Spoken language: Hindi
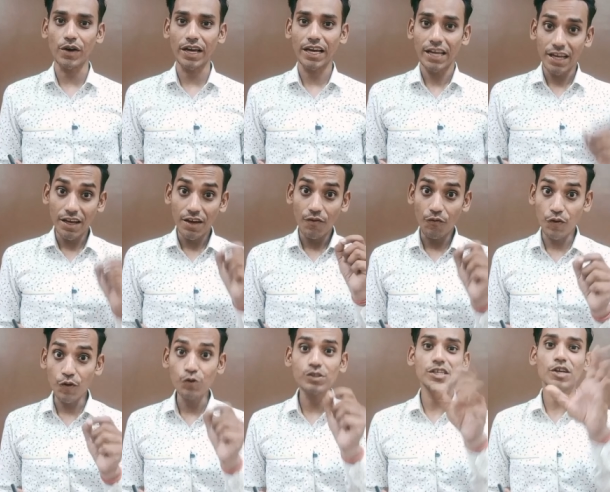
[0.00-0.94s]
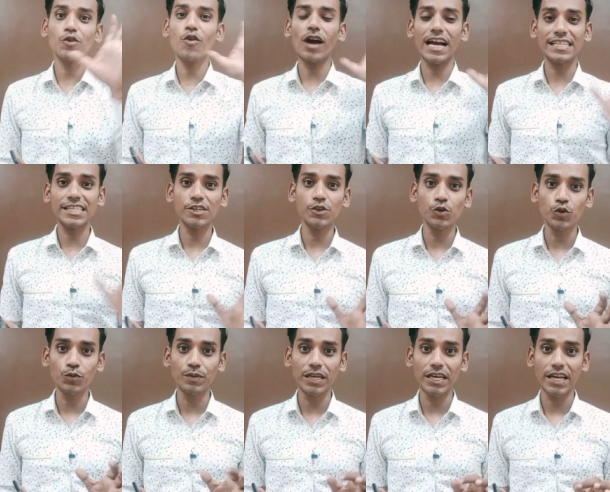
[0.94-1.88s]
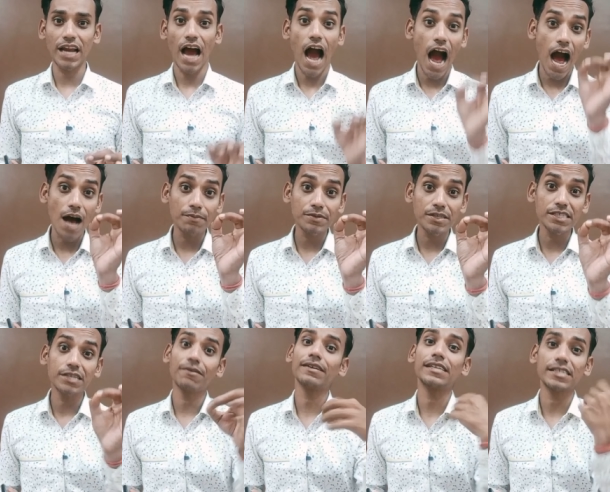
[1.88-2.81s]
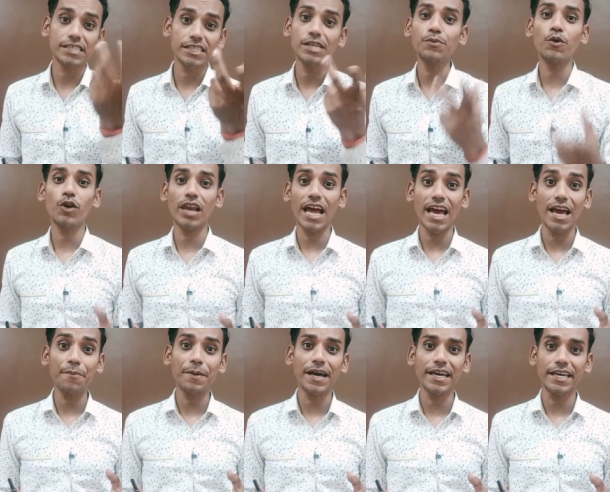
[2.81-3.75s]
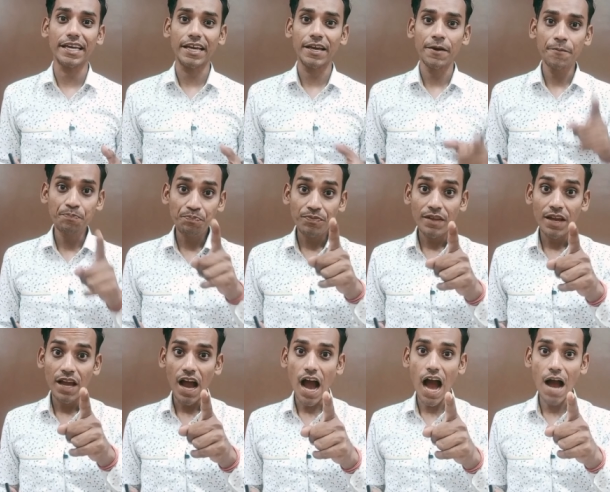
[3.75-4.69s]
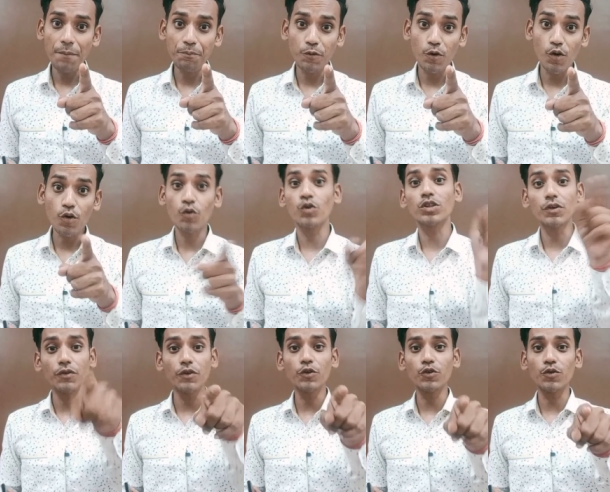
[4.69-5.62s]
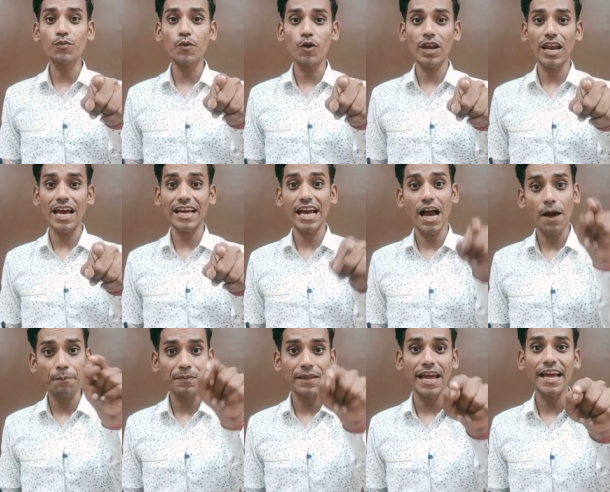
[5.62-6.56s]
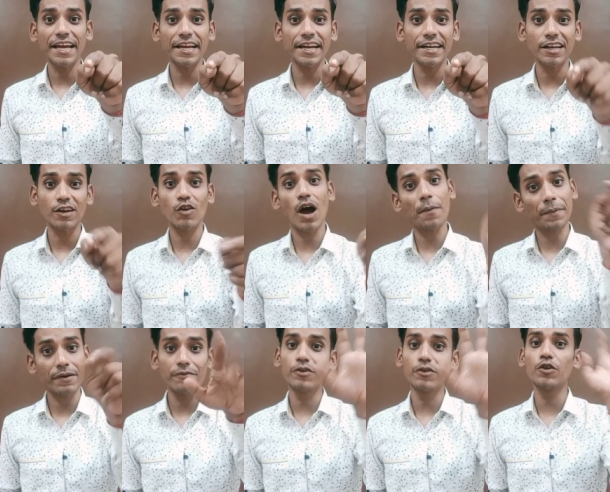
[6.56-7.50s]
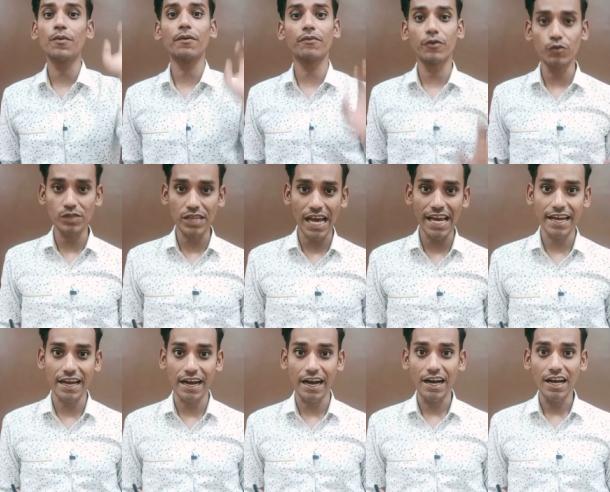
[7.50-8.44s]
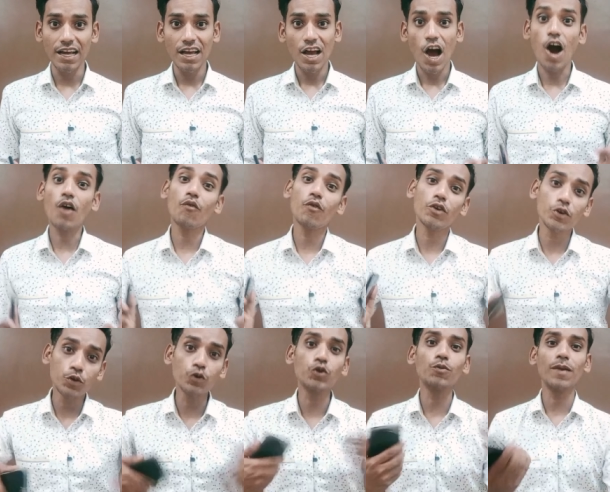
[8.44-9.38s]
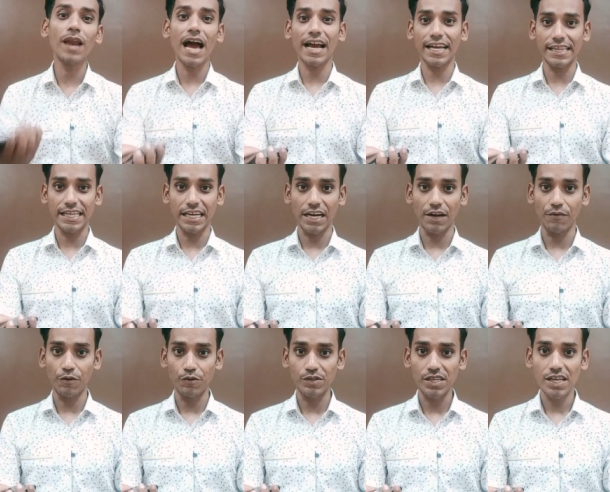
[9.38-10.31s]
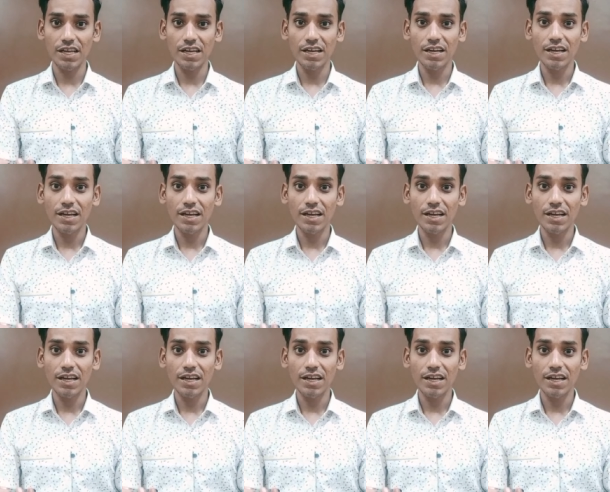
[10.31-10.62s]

होगे व्यूज देखो कैसे यूट्यूब दे रहा आपसे जबरदस्ती बोल रहा है भाई आपको खुद यूट्यूब बोल रहा है कि आप नए क्रिएटर हो आपकी वीडियो पर व्यूज आएगा और वो यूट्यूब ला के देगा व्यूज